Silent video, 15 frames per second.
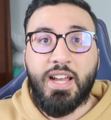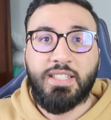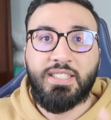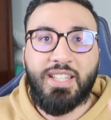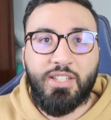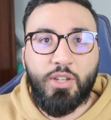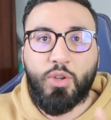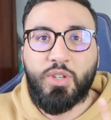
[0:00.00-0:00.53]

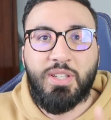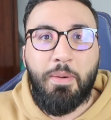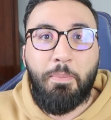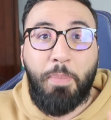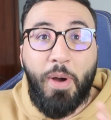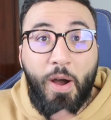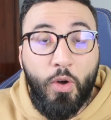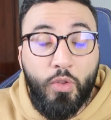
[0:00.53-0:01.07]
C'est-à-dire que c'est même
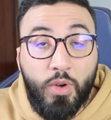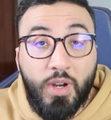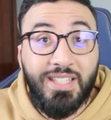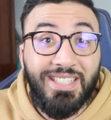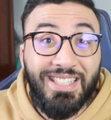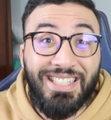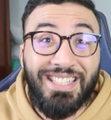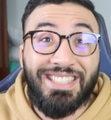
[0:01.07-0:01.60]
pas en anglais,
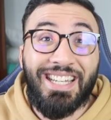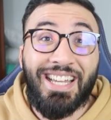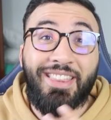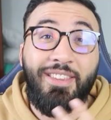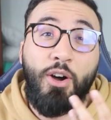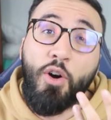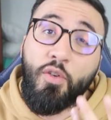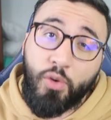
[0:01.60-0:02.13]
c'est des
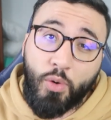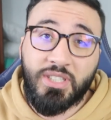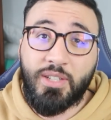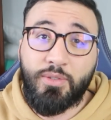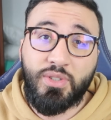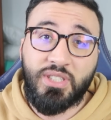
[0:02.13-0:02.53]
cartes en français.